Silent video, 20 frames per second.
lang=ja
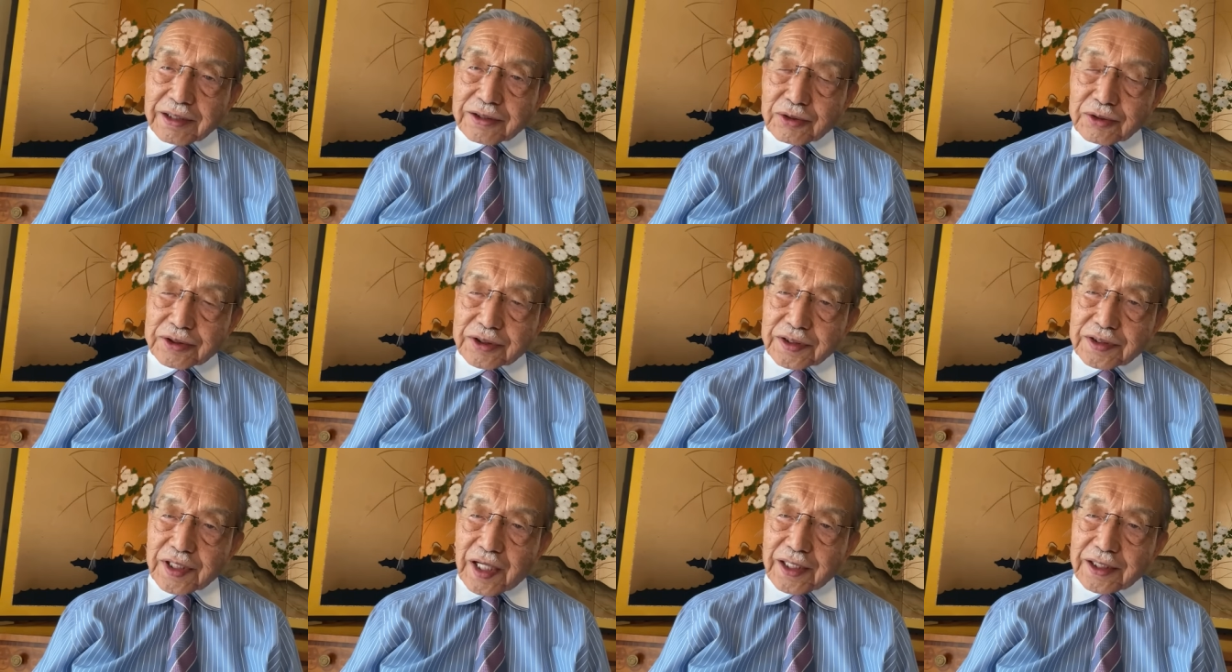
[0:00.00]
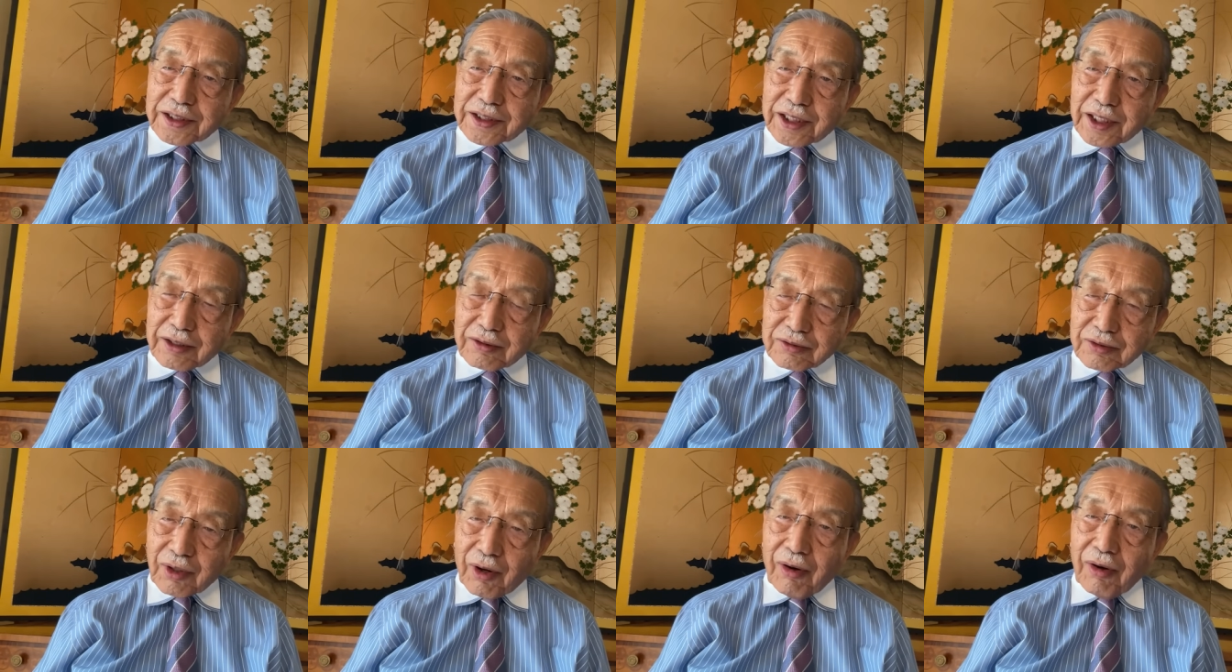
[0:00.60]
そして下がってい
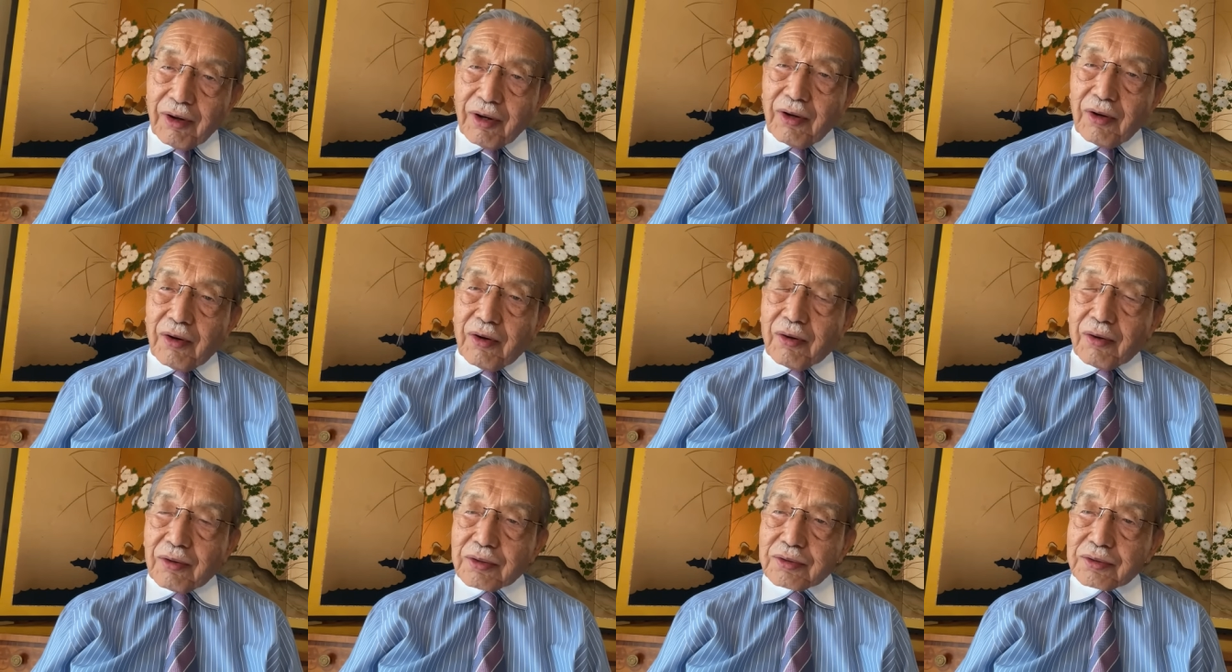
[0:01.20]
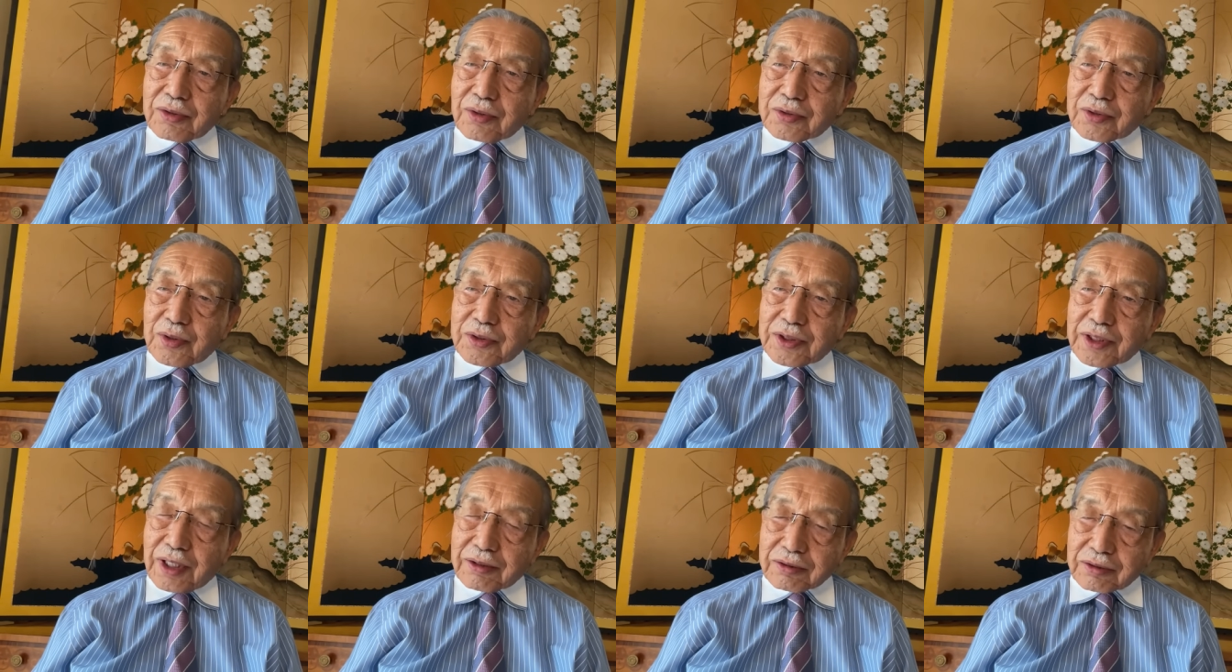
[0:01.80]
くというこ
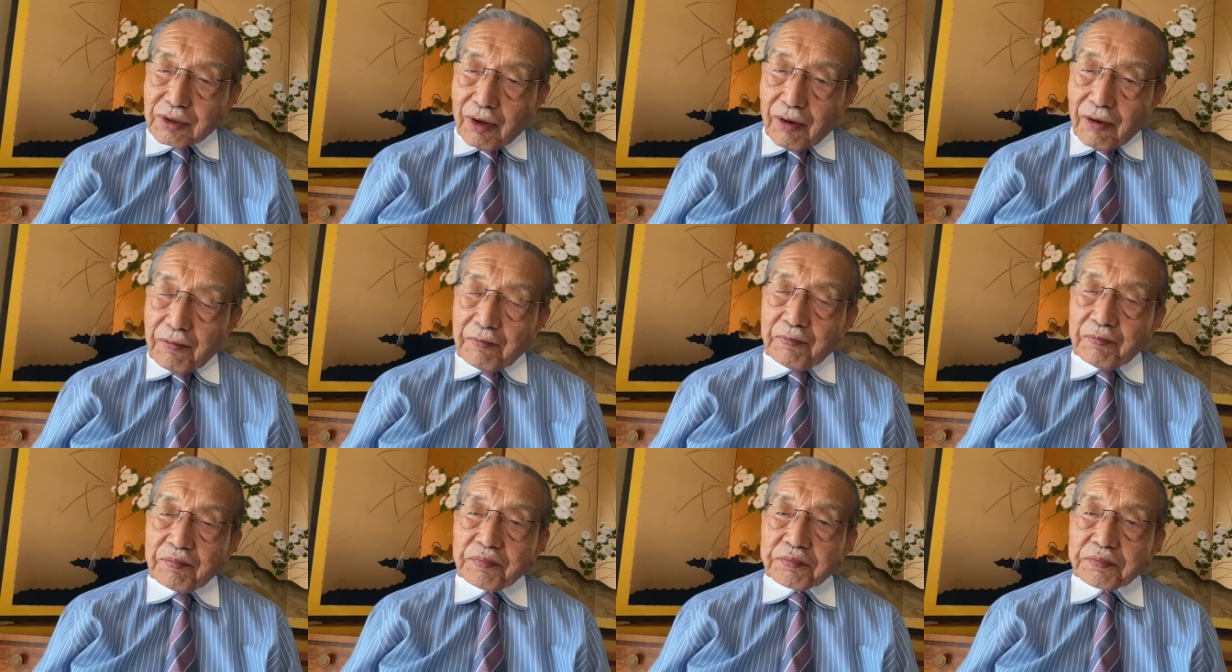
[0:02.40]
とになると、